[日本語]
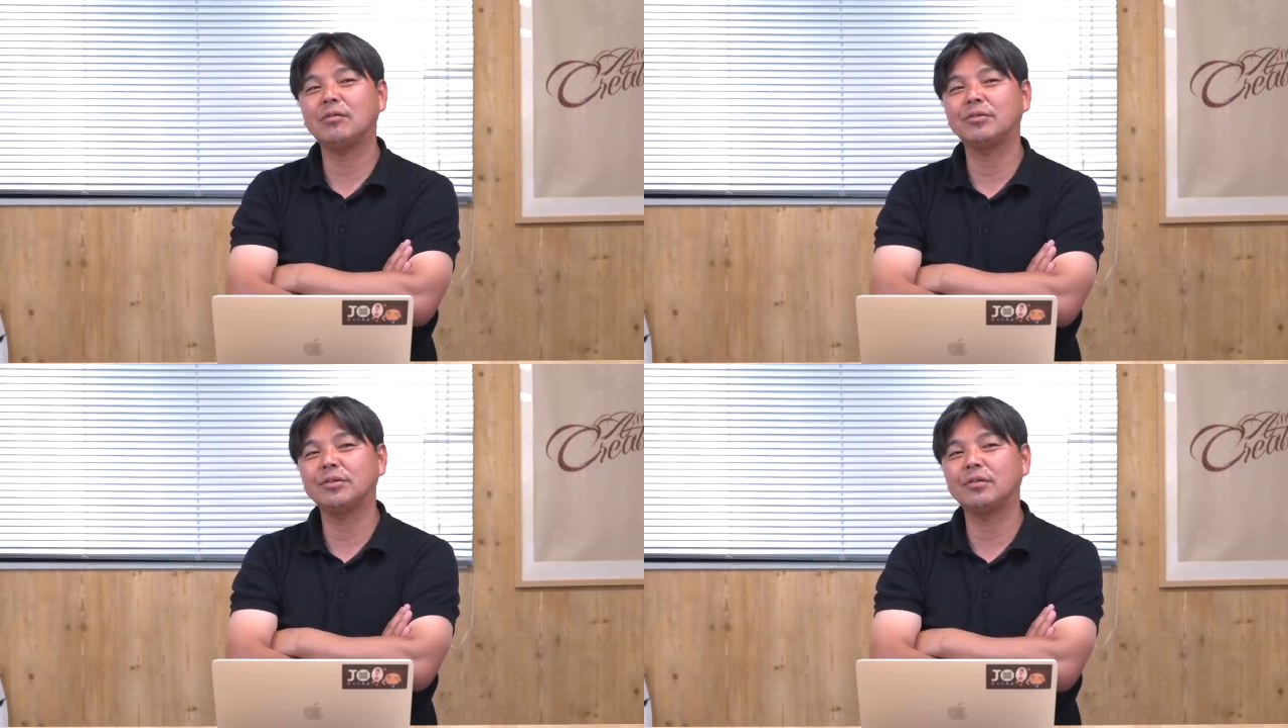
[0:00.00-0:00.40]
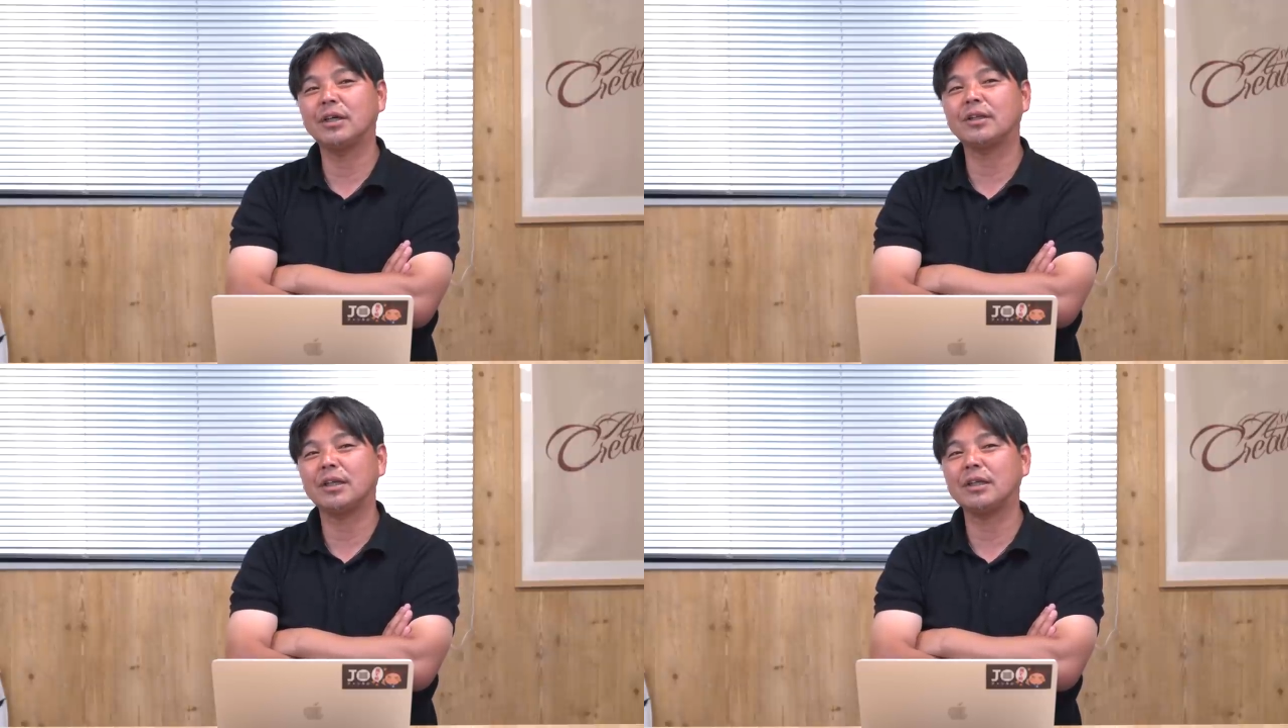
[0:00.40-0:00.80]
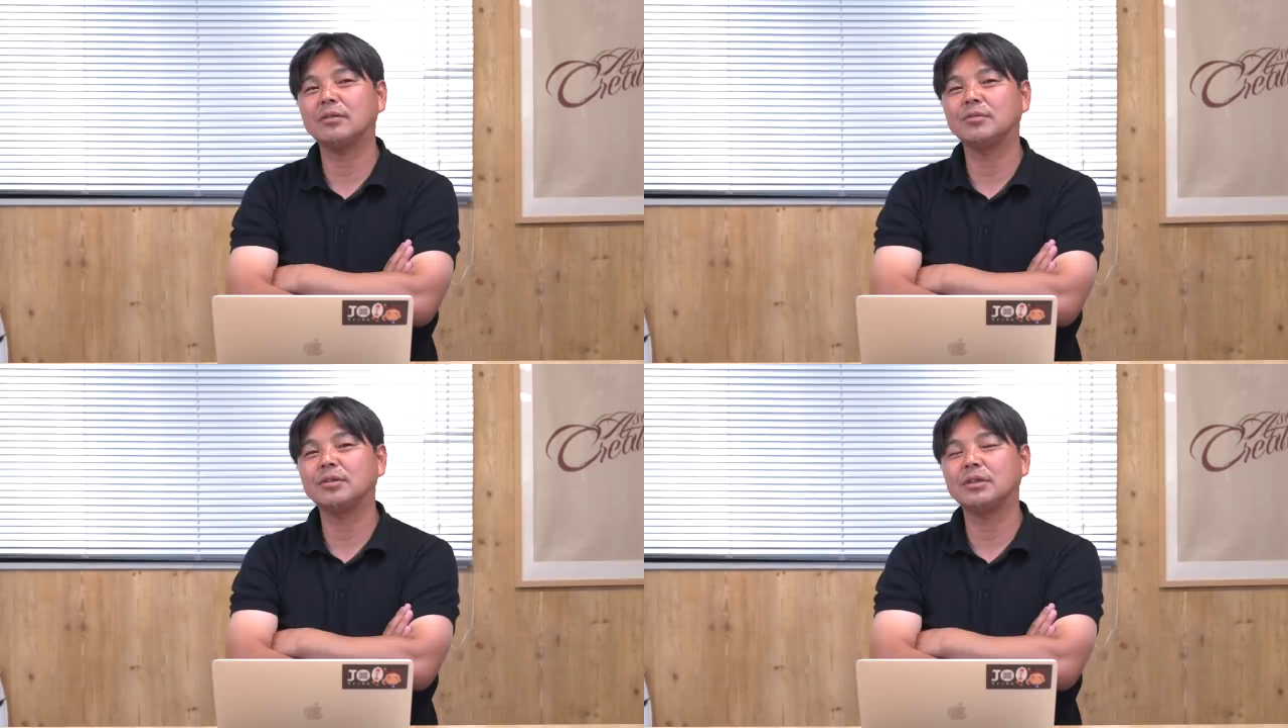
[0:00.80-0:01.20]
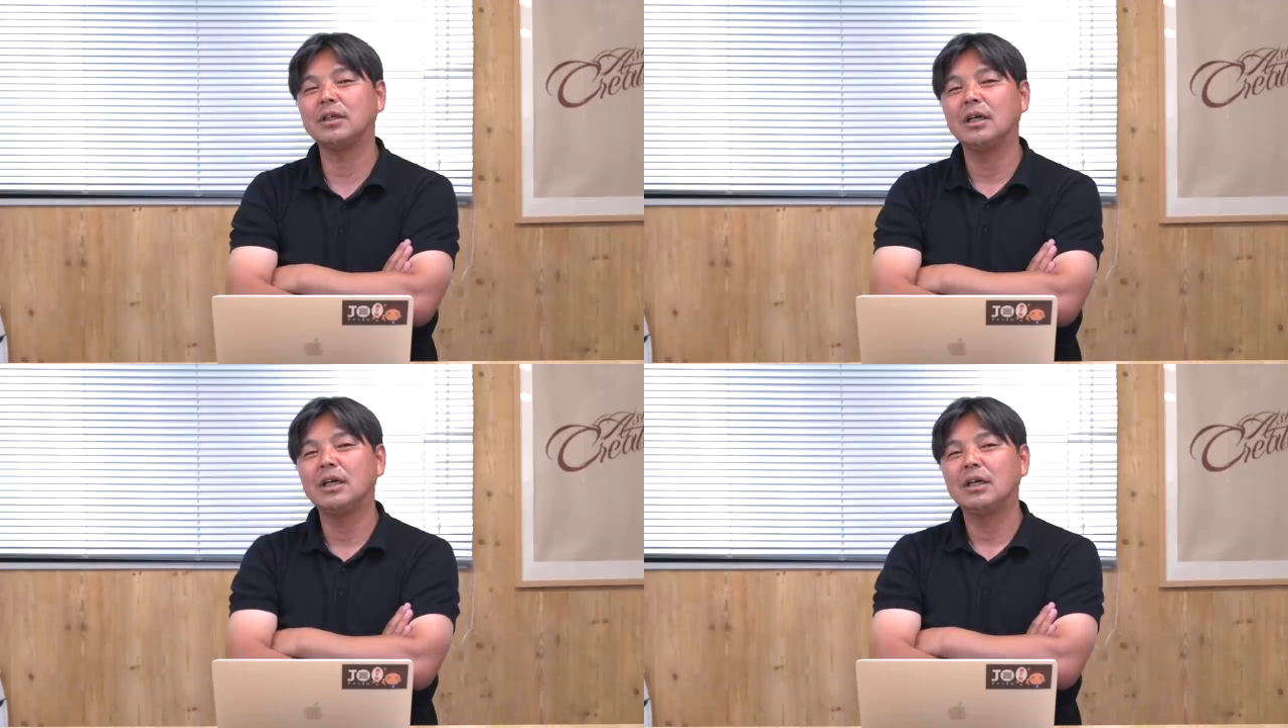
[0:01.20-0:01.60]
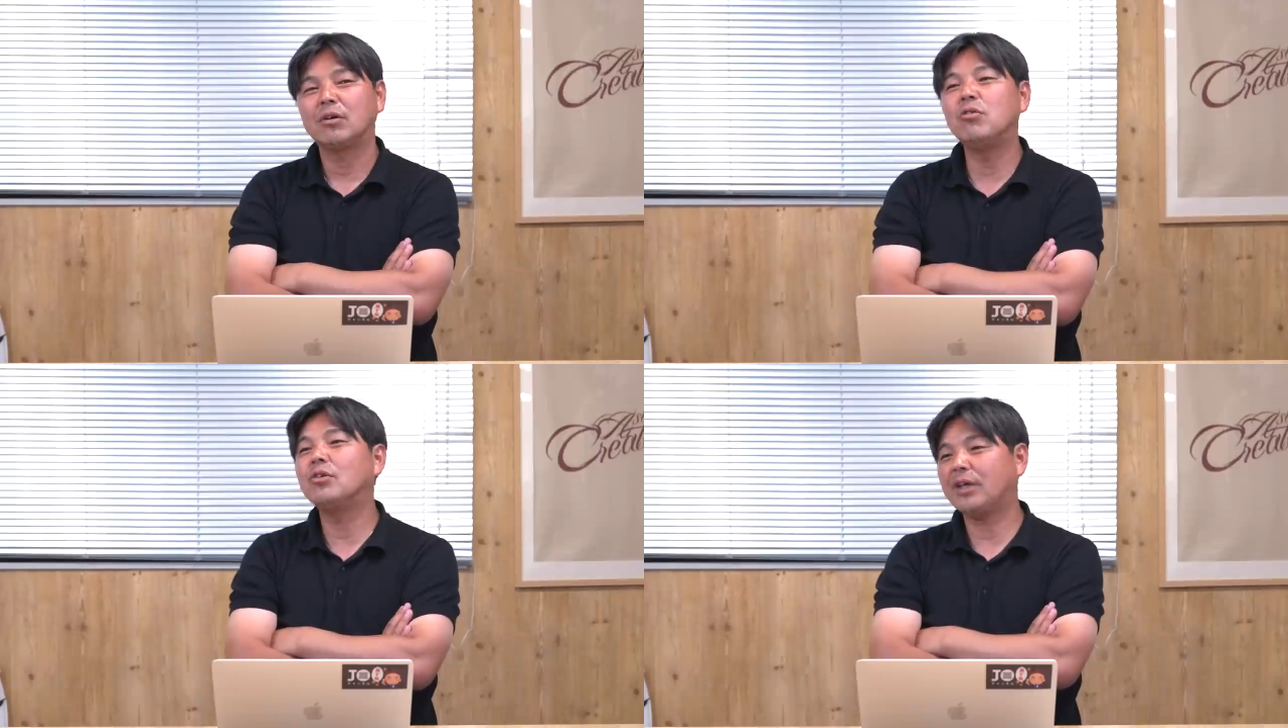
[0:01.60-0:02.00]
本当に良かったなと思うし
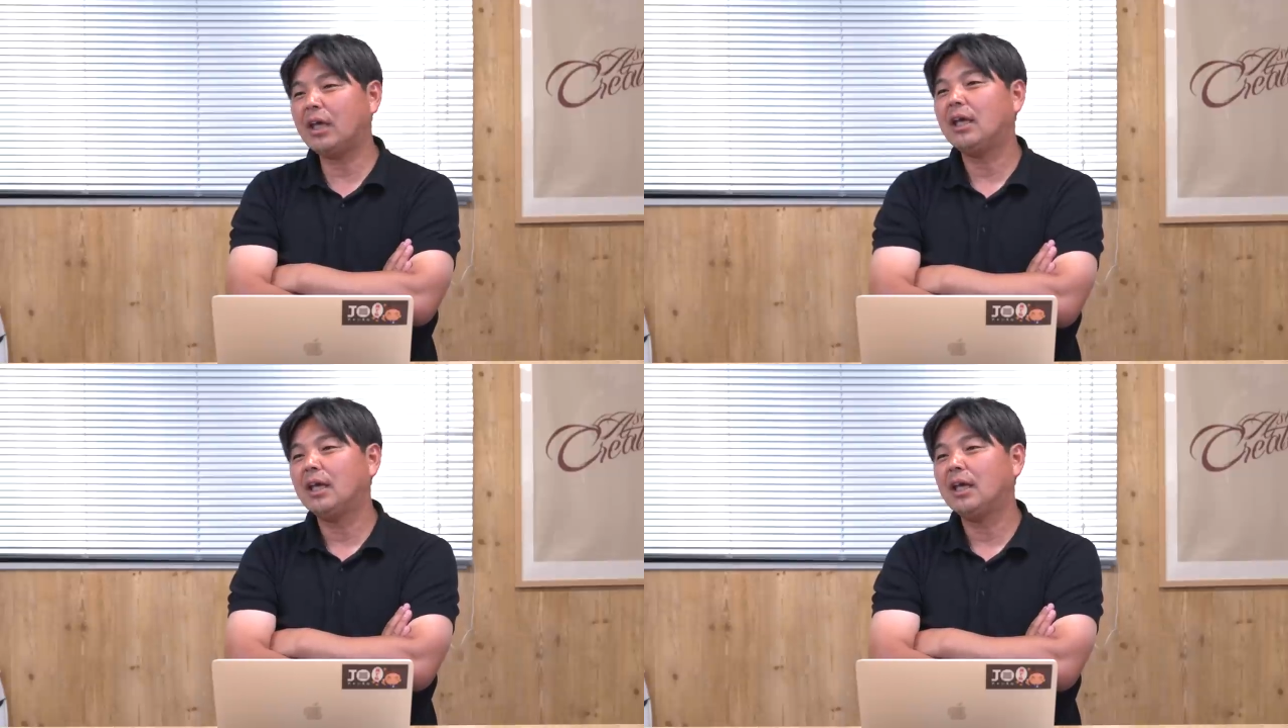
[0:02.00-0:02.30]
今後ね、